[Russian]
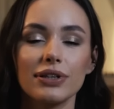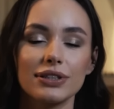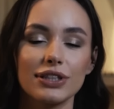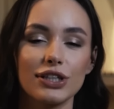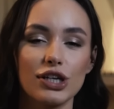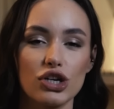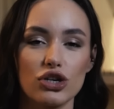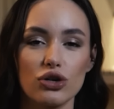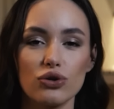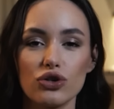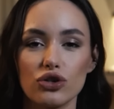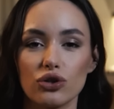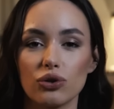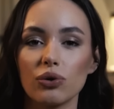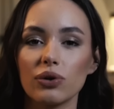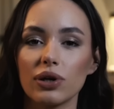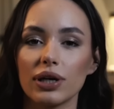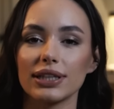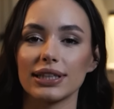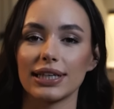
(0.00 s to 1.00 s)
расскажу,
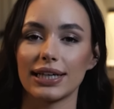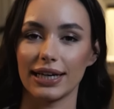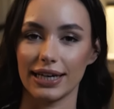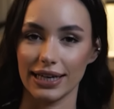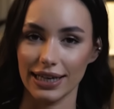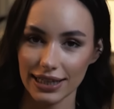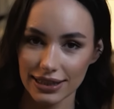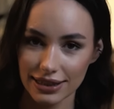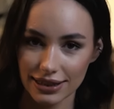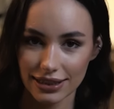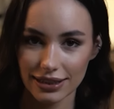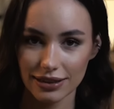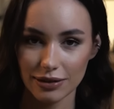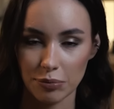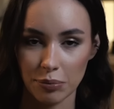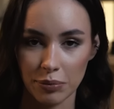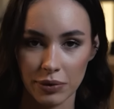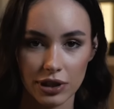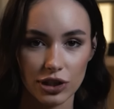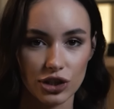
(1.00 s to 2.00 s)
что конкретно
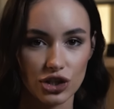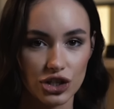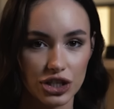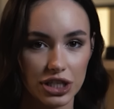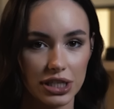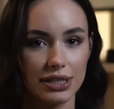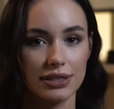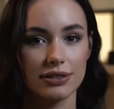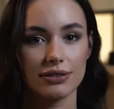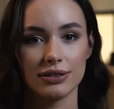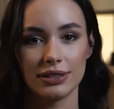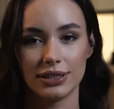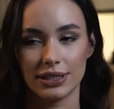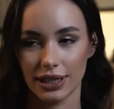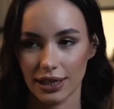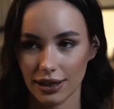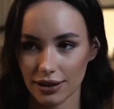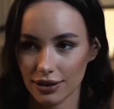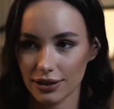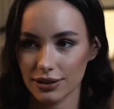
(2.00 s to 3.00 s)
мы решили
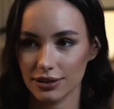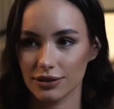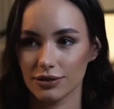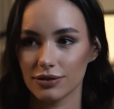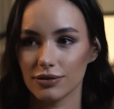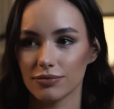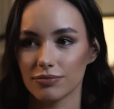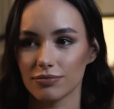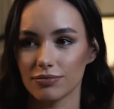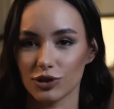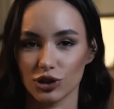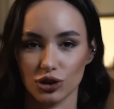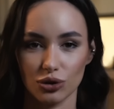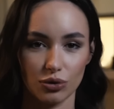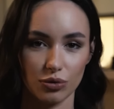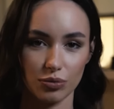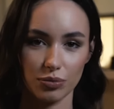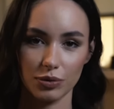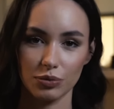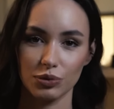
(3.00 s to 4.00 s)
делать
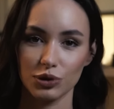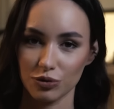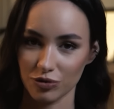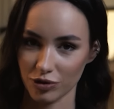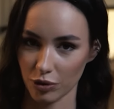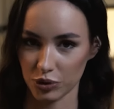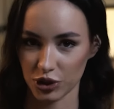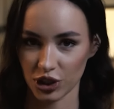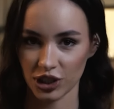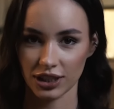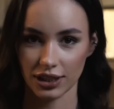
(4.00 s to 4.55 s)
что мы будем вообще